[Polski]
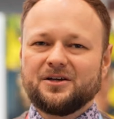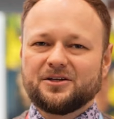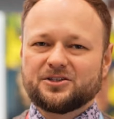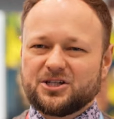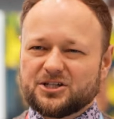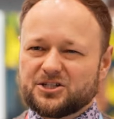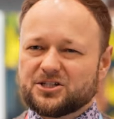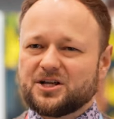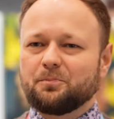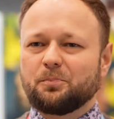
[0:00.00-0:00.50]

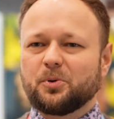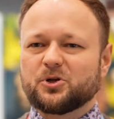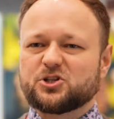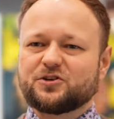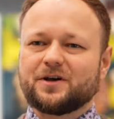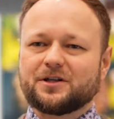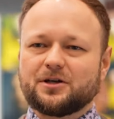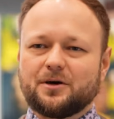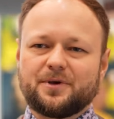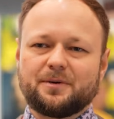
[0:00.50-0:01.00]
gdzieś tam
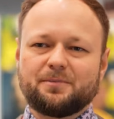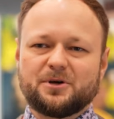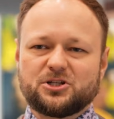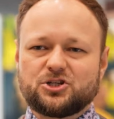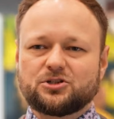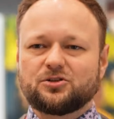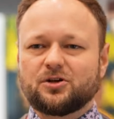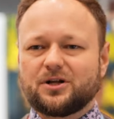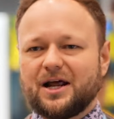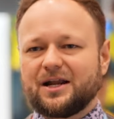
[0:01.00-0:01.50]
podświadomie
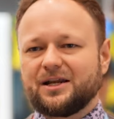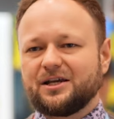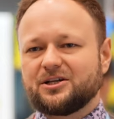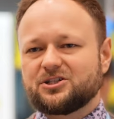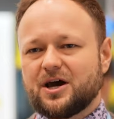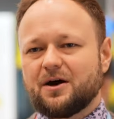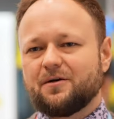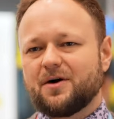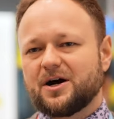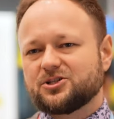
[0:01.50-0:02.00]
będzie to na nich
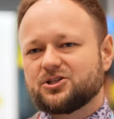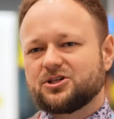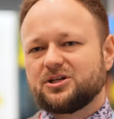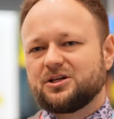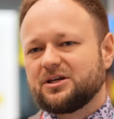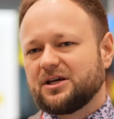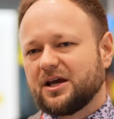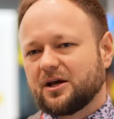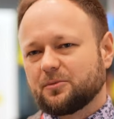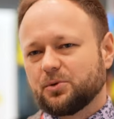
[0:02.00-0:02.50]
działać
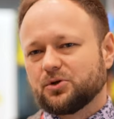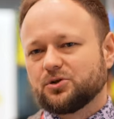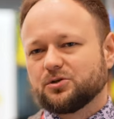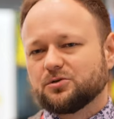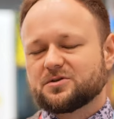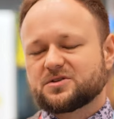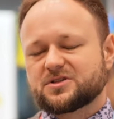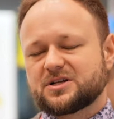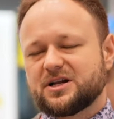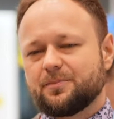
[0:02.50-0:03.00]
i jak
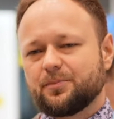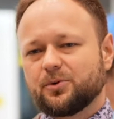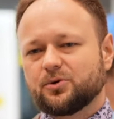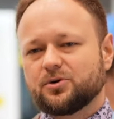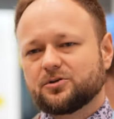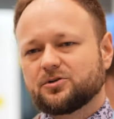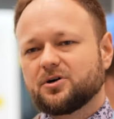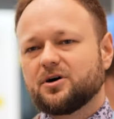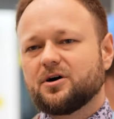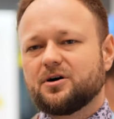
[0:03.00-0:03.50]
pójdą do sklepu,
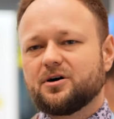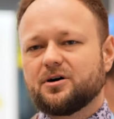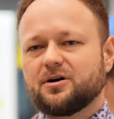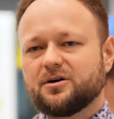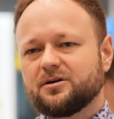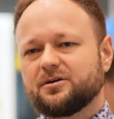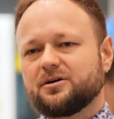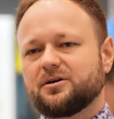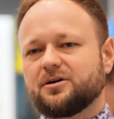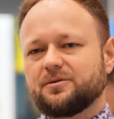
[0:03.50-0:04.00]
no
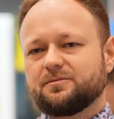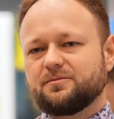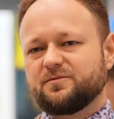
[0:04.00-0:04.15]
to e,